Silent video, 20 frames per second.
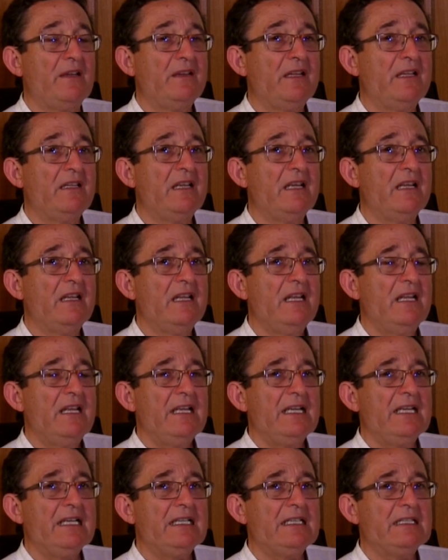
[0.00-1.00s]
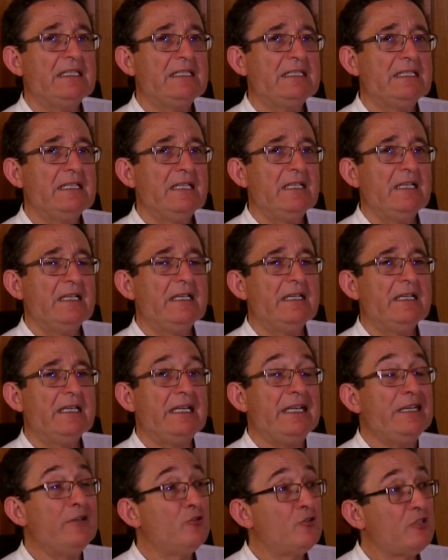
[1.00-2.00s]
Azaña es eh,
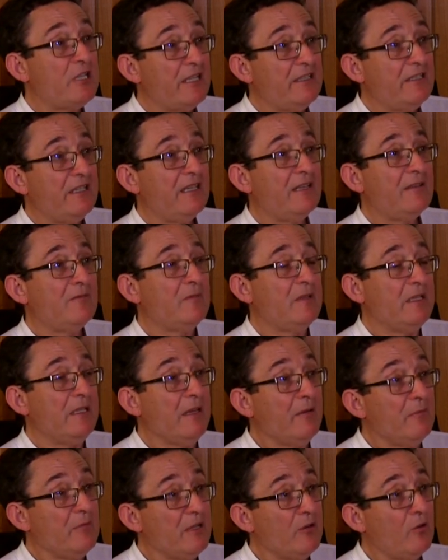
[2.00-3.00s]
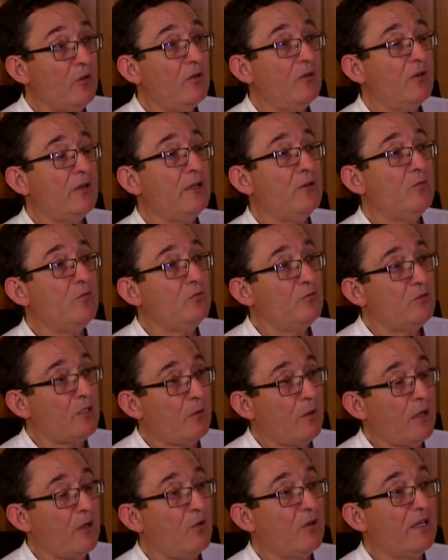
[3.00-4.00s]
Lenosaña, mi amigo, en un
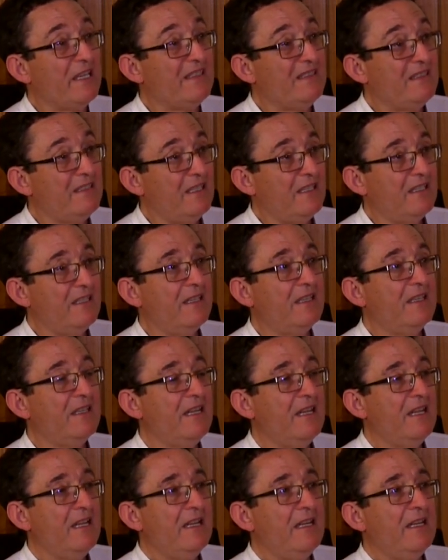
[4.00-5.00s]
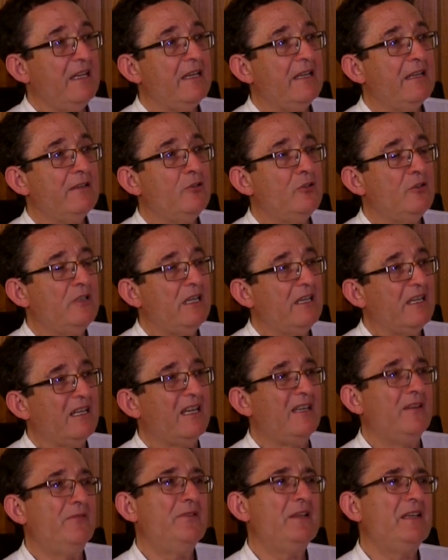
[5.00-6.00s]
trabajo que tiene eh, donde le
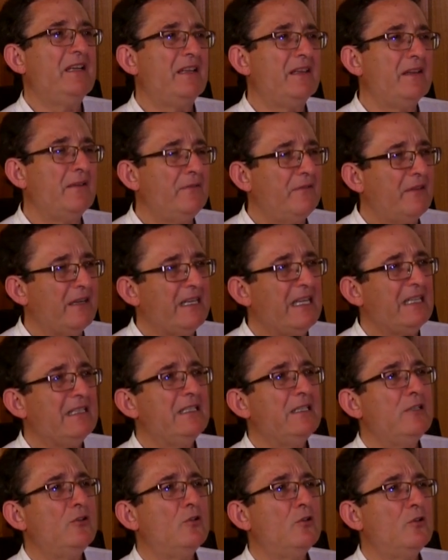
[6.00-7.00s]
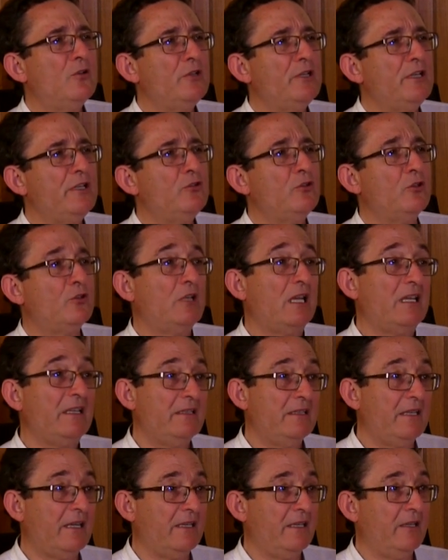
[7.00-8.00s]
califica de fanático y
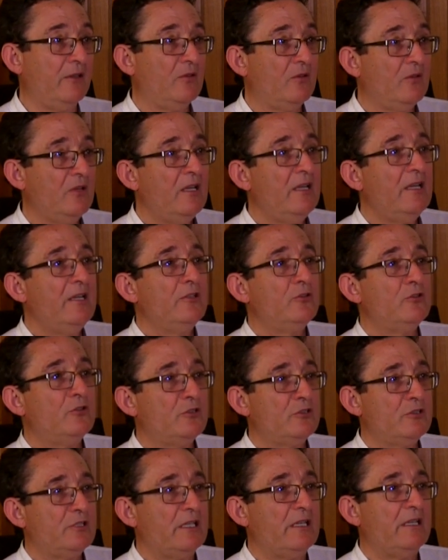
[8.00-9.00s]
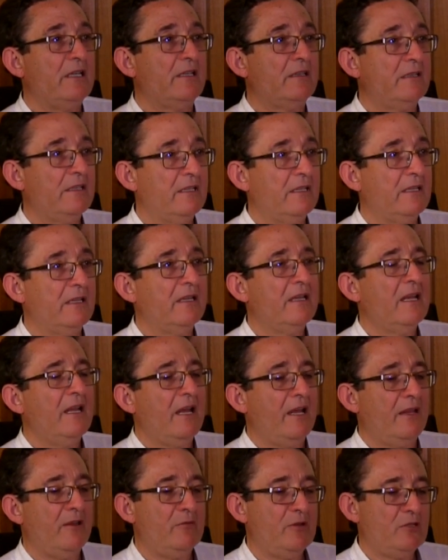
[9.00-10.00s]
totalitario. Entonces él hace
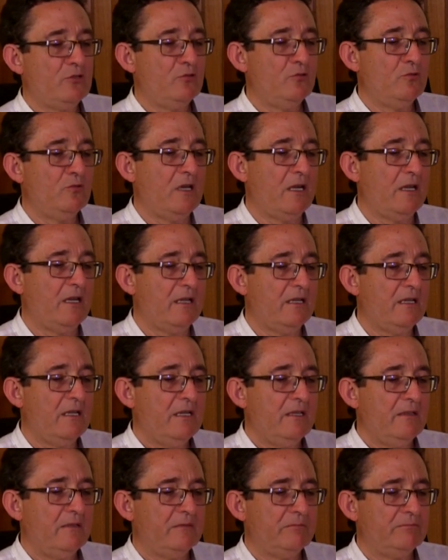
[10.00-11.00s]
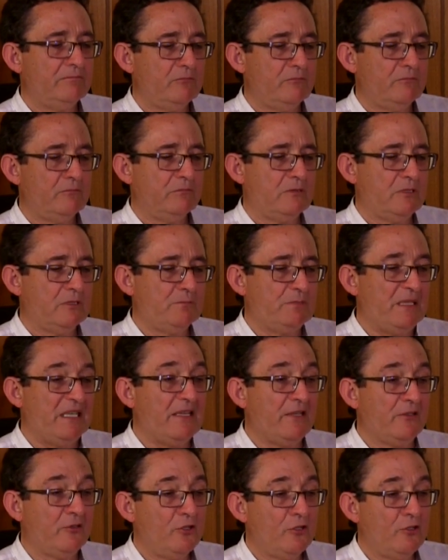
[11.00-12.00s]
además una eh,
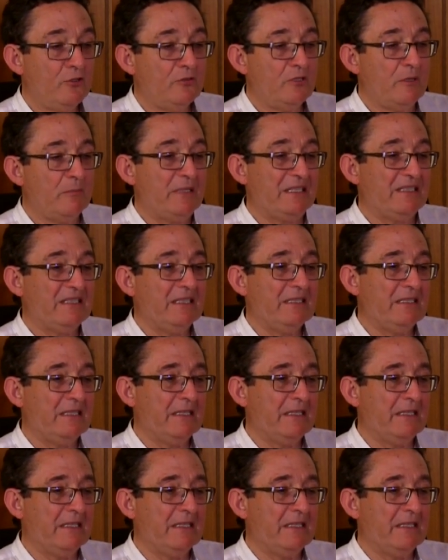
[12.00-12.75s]
explicación a partir